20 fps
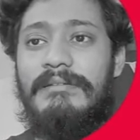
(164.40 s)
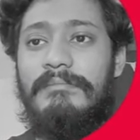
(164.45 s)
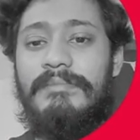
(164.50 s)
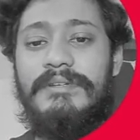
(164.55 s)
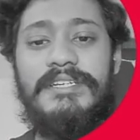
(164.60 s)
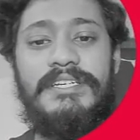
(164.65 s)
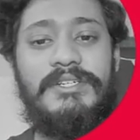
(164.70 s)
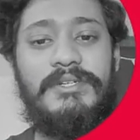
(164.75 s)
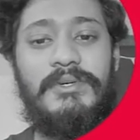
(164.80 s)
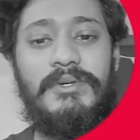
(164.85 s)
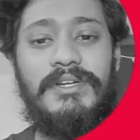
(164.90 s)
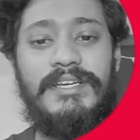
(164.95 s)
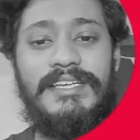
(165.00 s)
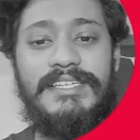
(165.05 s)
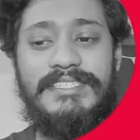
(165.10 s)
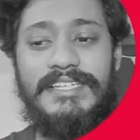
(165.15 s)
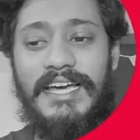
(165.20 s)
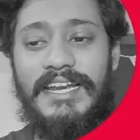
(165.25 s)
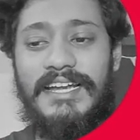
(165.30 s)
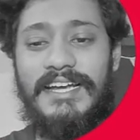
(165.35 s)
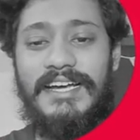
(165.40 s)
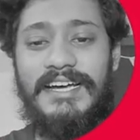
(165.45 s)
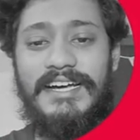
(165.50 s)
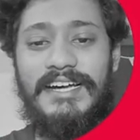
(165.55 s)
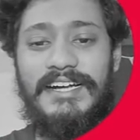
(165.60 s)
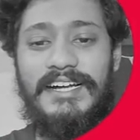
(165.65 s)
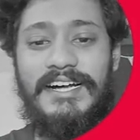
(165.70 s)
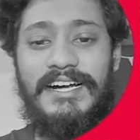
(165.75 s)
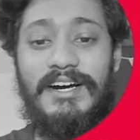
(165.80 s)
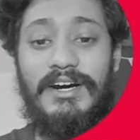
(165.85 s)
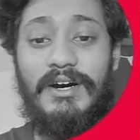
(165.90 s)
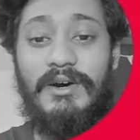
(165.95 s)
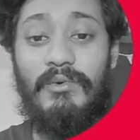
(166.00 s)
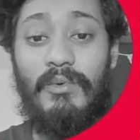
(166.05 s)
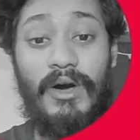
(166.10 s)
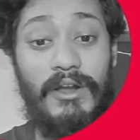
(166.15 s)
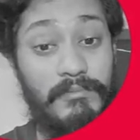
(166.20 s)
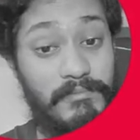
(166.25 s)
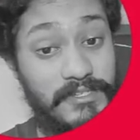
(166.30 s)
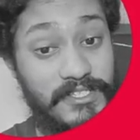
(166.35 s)
বিশেষ করে যারা
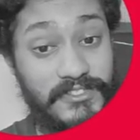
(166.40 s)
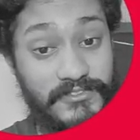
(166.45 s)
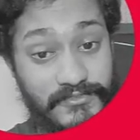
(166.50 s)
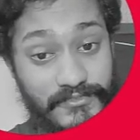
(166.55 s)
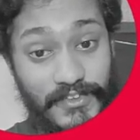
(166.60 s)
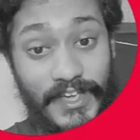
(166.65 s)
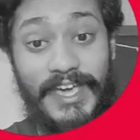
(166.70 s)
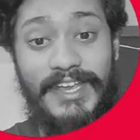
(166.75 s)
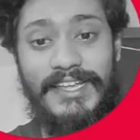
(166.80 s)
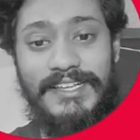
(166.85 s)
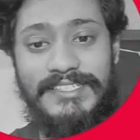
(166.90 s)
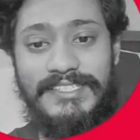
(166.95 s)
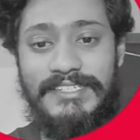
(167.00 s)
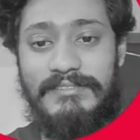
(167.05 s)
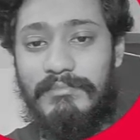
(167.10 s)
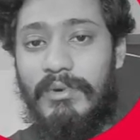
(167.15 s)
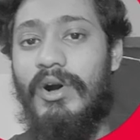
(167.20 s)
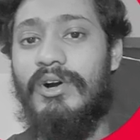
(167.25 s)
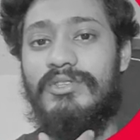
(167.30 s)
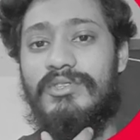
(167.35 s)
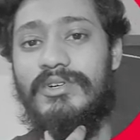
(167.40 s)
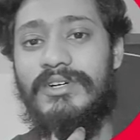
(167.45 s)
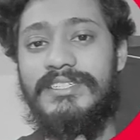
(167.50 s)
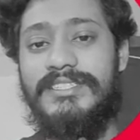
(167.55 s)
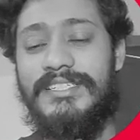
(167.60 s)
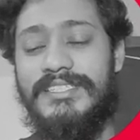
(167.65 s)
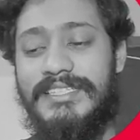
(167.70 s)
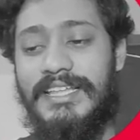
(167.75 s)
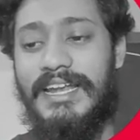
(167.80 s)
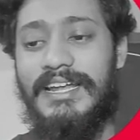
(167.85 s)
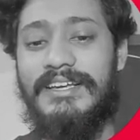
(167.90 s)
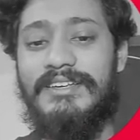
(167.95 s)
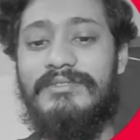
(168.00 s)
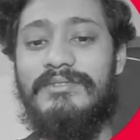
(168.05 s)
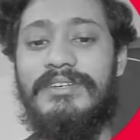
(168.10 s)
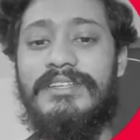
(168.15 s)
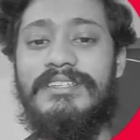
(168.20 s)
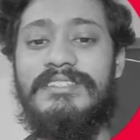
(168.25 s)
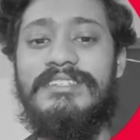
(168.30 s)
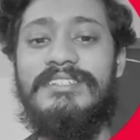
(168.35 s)
ওয়ান পিস ফ্যান আছেন ভক্ত আছেন তারা কিন্তু
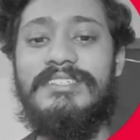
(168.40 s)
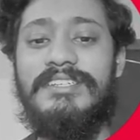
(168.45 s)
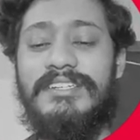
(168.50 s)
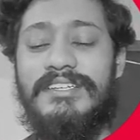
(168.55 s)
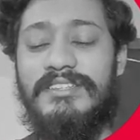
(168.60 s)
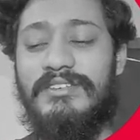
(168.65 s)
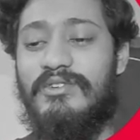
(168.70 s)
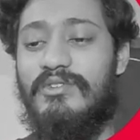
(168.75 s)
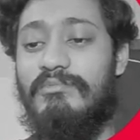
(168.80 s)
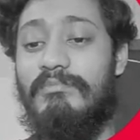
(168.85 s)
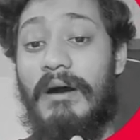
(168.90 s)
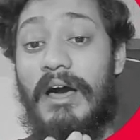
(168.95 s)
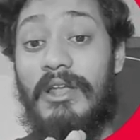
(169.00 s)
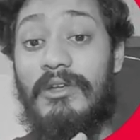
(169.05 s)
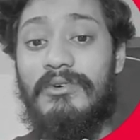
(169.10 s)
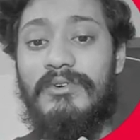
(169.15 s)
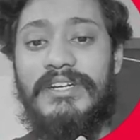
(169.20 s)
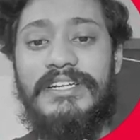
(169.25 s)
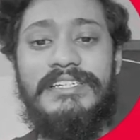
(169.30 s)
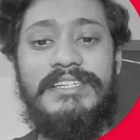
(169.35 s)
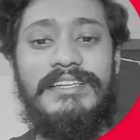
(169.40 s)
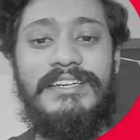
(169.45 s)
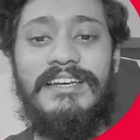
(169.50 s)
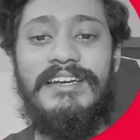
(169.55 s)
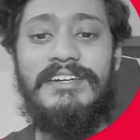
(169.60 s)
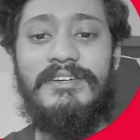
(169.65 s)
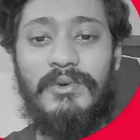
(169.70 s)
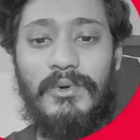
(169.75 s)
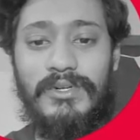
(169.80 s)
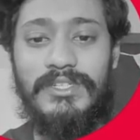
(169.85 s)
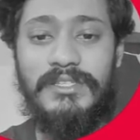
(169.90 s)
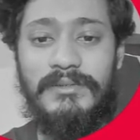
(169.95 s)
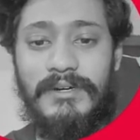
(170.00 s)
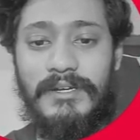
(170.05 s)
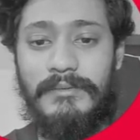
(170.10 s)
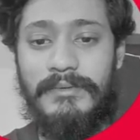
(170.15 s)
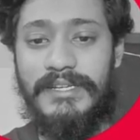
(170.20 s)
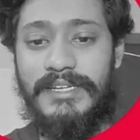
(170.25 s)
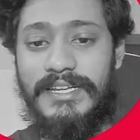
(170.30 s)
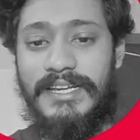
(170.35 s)
এই জিনিসের সাথে খুব ভালো করে ইন্টারিলেট করতে
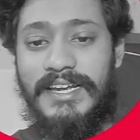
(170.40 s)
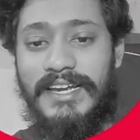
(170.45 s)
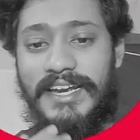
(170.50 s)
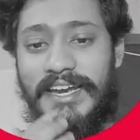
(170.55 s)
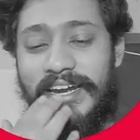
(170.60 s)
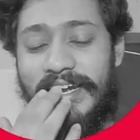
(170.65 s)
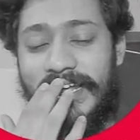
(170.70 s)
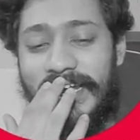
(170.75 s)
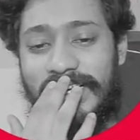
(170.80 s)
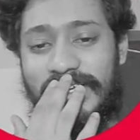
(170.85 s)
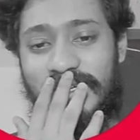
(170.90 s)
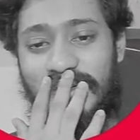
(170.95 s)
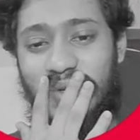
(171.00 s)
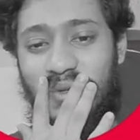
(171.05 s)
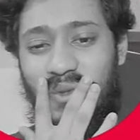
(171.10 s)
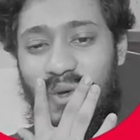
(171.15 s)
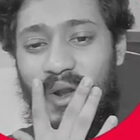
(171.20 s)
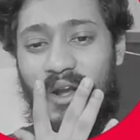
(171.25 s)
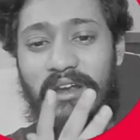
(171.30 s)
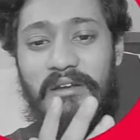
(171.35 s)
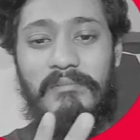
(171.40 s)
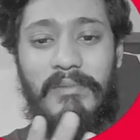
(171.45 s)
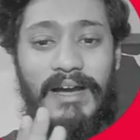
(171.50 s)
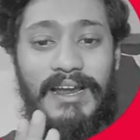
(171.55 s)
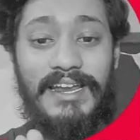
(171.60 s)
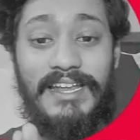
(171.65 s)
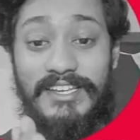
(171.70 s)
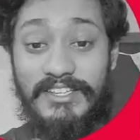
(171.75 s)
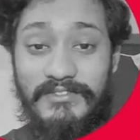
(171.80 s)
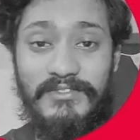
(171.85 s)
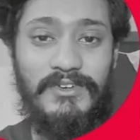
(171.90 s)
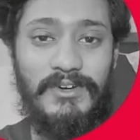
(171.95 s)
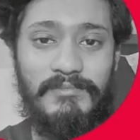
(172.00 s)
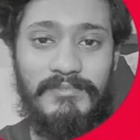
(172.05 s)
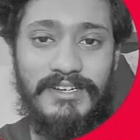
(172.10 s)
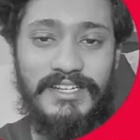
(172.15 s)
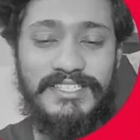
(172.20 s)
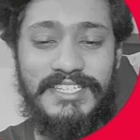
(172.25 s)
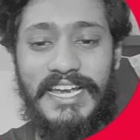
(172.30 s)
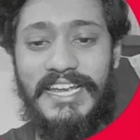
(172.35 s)
পারবেন এটা এক ধরনের বাংলা রিভিউ
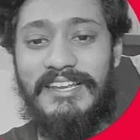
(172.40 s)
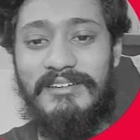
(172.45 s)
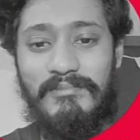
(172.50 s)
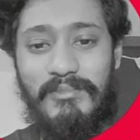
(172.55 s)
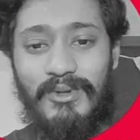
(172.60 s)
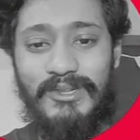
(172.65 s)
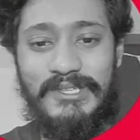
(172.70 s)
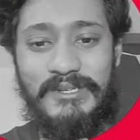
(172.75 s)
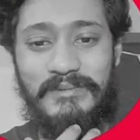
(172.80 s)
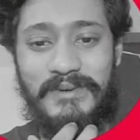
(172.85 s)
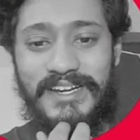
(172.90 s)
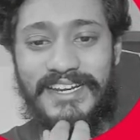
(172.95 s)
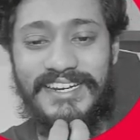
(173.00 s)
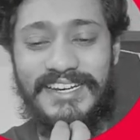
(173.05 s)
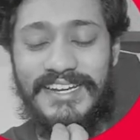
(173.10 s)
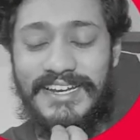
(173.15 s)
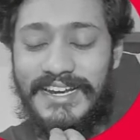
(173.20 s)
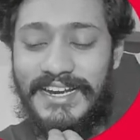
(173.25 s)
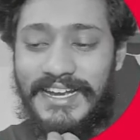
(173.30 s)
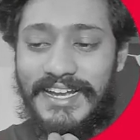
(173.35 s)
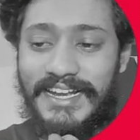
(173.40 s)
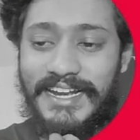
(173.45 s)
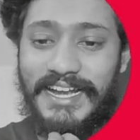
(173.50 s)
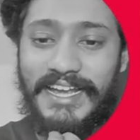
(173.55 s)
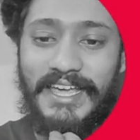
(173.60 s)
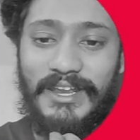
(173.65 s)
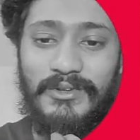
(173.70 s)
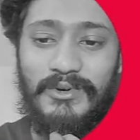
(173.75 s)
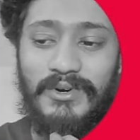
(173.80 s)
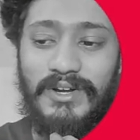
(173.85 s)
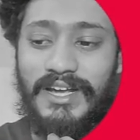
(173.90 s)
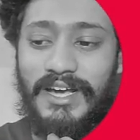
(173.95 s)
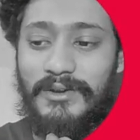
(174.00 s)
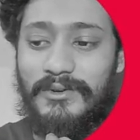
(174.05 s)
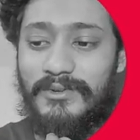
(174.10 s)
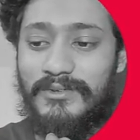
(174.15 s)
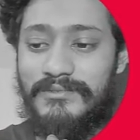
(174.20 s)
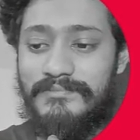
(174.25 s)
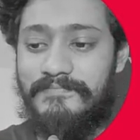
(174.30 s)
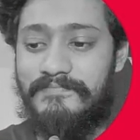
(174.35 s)
আপনারা চাইলে বলতে পারেন কেন
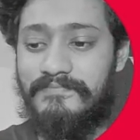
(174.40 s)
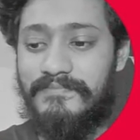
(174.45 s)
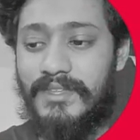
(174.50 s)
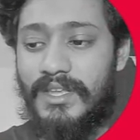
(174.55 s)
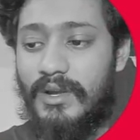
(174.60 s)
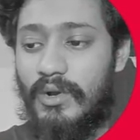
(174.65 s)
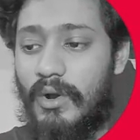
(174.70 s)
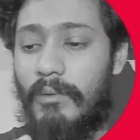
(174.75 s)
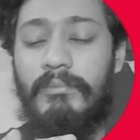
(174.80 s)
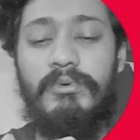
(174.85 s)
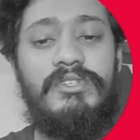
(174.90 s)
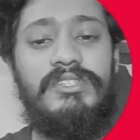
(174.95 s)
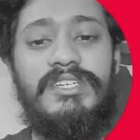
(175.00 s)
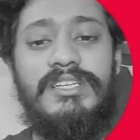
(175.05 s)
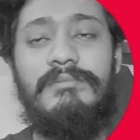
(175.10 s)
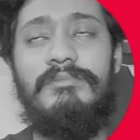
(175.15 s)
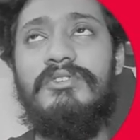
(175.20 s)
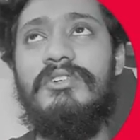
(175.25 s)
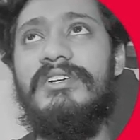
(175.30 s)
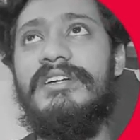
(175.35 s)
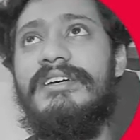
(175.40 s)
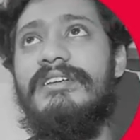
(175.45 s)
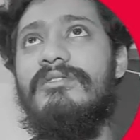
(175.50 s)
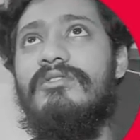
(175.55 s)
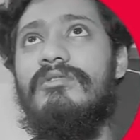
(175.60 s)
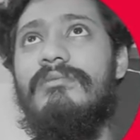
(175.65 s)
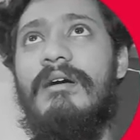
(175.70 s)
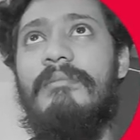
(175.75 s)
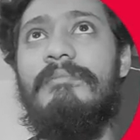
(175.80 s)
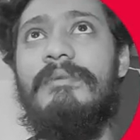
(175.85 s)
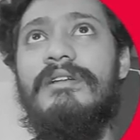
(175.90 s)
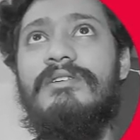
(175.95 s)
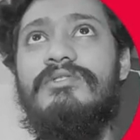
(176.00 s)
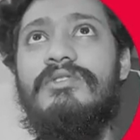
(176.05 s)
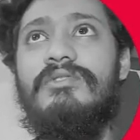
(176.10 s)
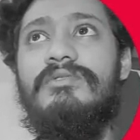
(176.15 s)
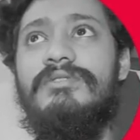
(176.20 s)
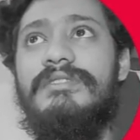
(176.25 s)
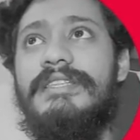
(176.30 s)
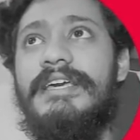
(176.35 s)
কারণ কম্পোজিশনের বিষয়টা এরকম আপনারা
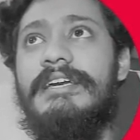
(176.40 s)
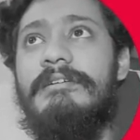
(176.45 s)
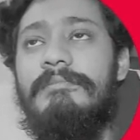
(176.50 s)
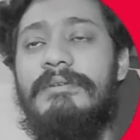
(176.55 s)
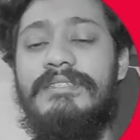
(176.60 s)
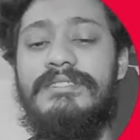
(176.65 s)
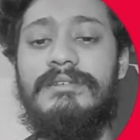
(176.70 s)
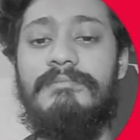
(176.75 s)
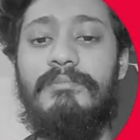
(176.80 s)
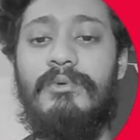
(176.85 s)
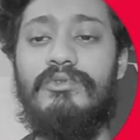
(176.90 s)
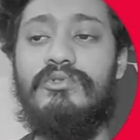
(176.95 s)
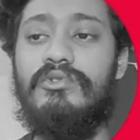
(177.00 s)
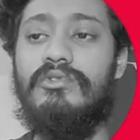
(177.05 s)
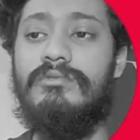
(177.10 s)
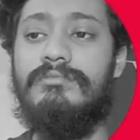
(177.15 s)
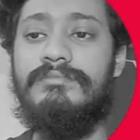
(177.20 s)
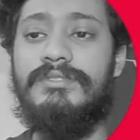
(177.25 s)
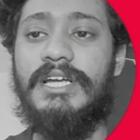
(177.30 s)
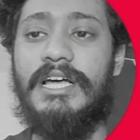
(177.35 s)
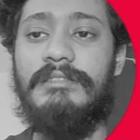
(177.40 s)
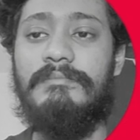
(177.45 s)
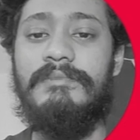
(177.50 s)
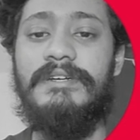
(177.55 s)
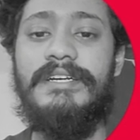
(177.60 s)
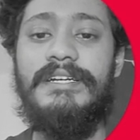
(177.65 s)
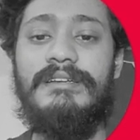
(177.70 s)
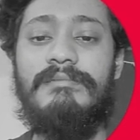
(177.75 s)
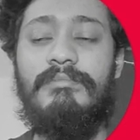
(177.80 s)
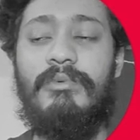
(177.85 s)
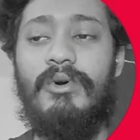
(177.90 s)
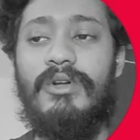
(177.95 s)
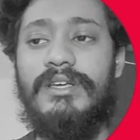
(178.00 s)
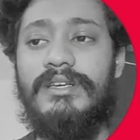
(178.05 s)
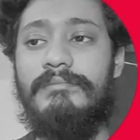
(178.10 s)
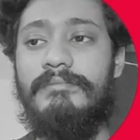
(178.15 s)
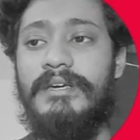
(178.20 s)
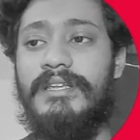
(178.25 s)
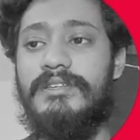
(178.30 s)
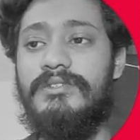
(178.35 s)
যখন দেখবেন যে প্রথম সাত মিনিটের পরে
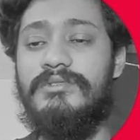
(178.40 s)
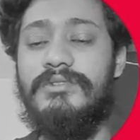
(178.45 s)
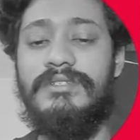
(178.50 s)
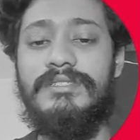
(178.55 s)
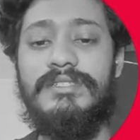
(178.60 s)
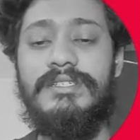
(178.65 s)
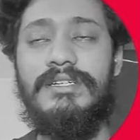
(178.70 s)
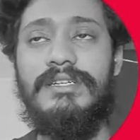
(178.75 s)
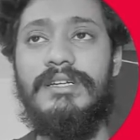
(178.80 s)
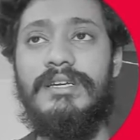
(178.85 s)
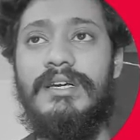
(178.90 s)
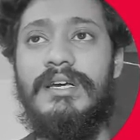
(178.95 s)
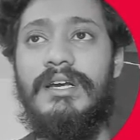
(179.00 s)
মেরিজিওসের